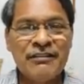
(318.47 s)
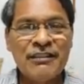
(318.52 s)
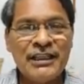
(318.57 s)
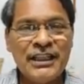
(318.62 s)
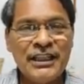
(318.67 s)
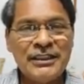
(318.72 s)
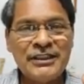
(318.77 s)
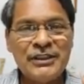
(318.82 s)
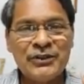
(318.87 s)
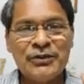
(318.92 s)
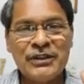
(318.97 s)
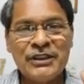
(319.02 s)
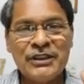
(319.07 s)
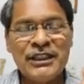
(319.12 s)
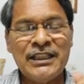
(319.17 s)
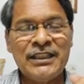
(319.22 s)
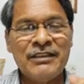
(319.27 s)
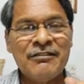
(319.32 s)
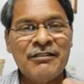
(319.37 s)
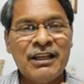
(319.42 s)
అవకాశం
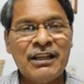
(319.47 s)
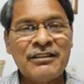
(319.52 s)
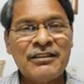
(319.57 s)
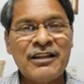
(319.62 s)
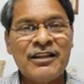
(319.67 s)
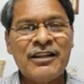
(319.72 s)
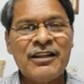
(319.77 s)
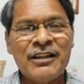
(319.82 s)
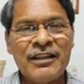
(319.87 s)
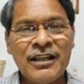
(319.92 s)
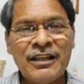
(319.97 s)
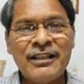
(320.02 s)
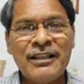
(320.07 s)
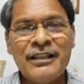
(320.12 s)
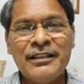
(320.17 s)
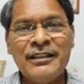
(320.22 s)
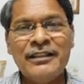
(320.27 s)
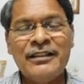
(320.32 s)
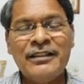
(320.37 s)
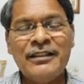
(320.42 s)
ఉందని వార్తలు
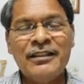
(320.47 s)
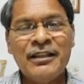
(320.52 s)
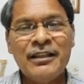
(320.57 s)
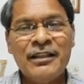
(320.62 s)
రాగానే